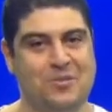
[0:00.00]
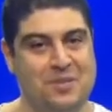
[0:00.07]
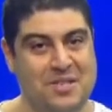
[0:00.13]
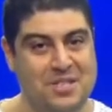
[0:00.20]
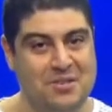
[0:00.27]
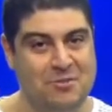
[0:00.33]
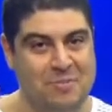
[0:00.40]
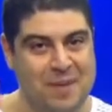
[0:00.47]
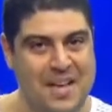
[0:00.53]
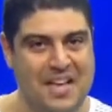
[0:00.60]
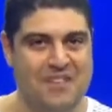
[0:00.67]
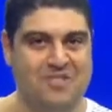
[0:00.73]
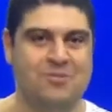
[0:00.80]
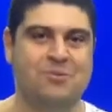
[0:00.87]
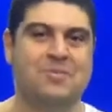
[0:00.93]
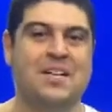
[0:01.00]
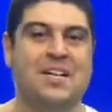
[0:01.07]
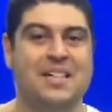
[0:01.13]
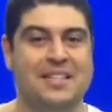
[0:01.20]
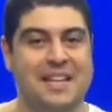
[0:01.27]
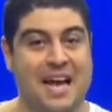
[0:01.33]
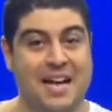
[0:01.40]
do ensino médio
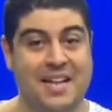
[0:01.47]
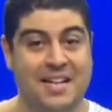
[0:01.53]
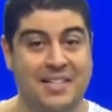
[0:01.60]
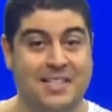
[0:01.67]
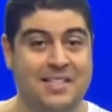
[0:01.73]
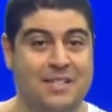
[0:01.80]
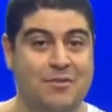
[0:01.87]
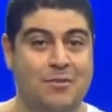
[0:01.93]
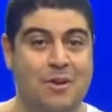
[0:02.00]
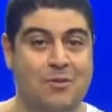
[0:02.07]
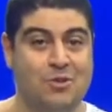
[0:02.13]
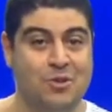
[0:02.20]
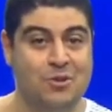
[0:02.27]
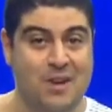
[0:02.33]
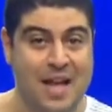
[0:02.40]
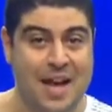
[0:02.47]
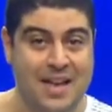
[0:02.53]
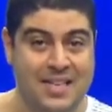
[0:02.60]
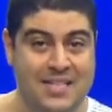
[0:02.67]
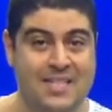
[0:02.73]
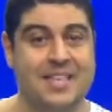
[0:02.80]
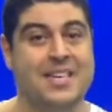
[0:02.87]
da Rede Estadual de
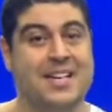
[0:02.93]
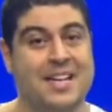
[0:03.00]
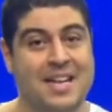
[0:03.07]
Goiás.